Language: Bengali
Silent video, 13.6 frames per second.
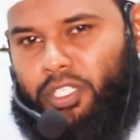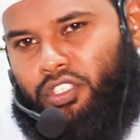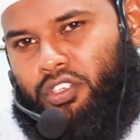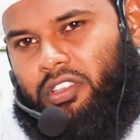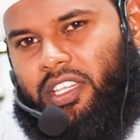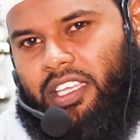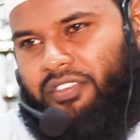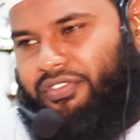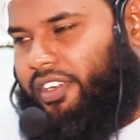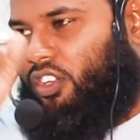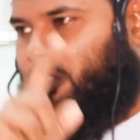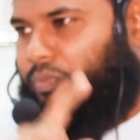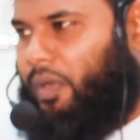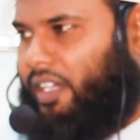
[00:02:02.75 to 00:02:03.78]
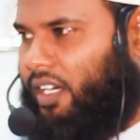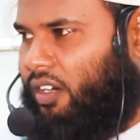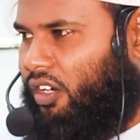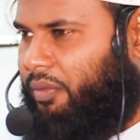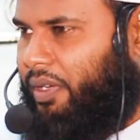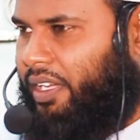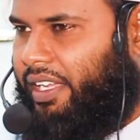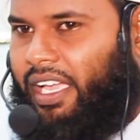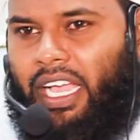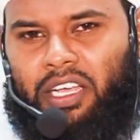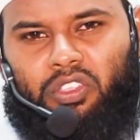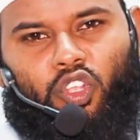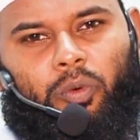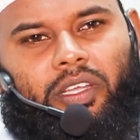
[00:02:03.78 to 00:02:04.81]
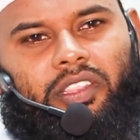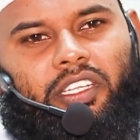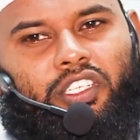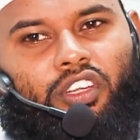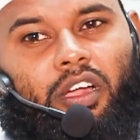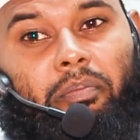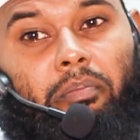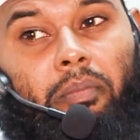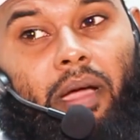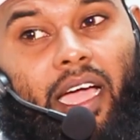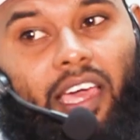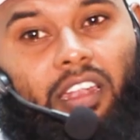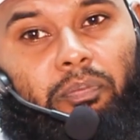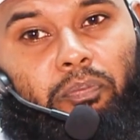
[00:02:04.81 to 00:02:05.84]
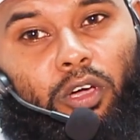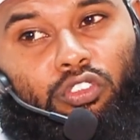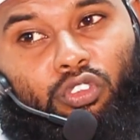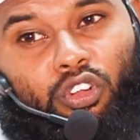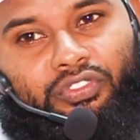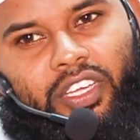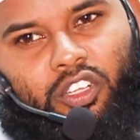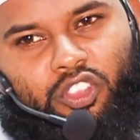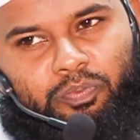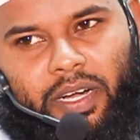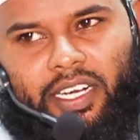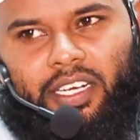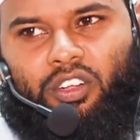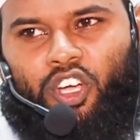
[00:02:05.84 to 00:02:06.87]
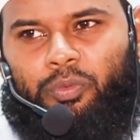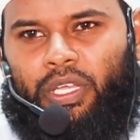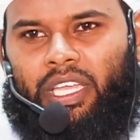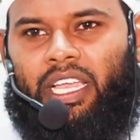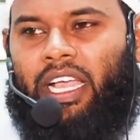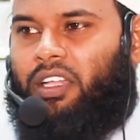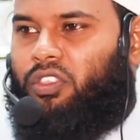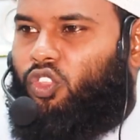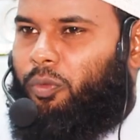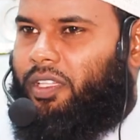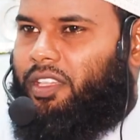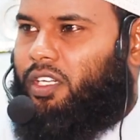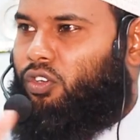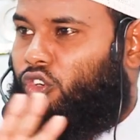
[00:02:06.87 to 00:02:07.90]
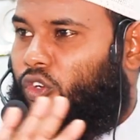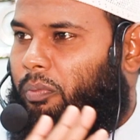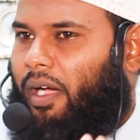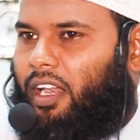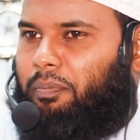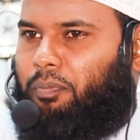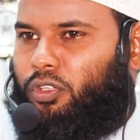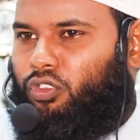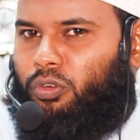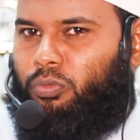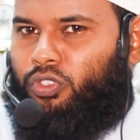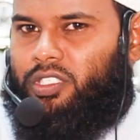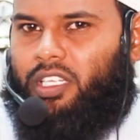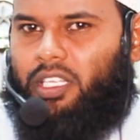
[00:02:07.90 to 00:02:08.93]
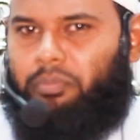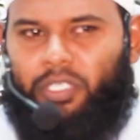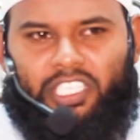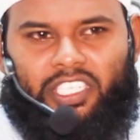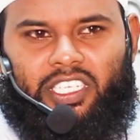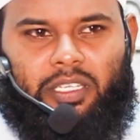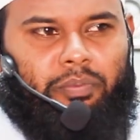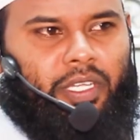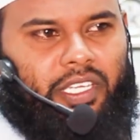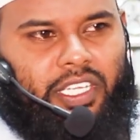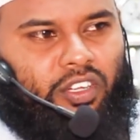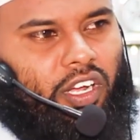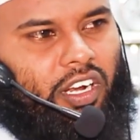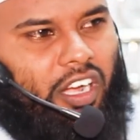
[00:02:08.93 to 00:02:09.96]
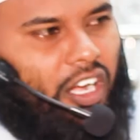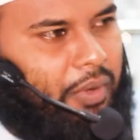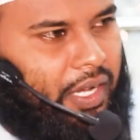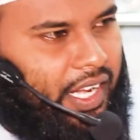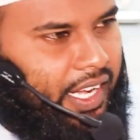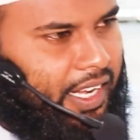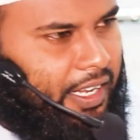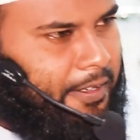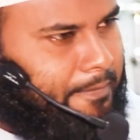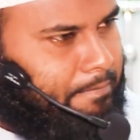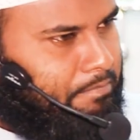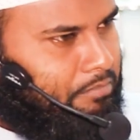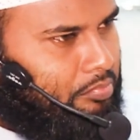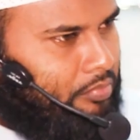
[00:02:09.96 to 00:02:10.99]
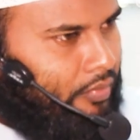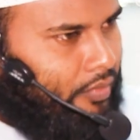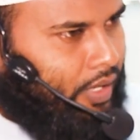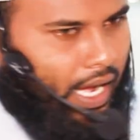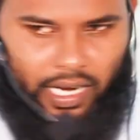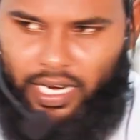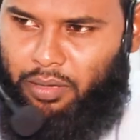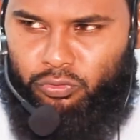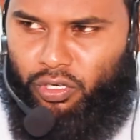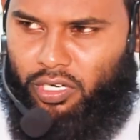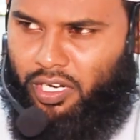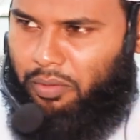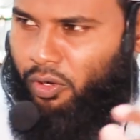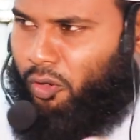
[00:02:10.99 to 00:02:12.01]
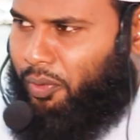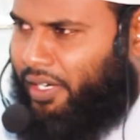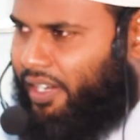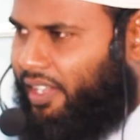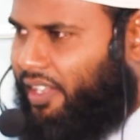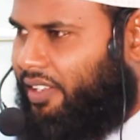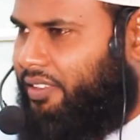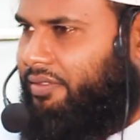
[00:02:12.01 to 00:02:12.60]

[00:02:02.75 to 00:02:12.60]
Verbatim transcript: বিশ্ব থেকে ফেরত পাঠানো হবে তোমাদের সব মালপত্র ফেরত পাঠানো হবে তোমাদের কোনো মালপত্র মুসলিম বিশ্বে বিক্রি করা হবে আলহামদুলিল্লাহ বলবেন না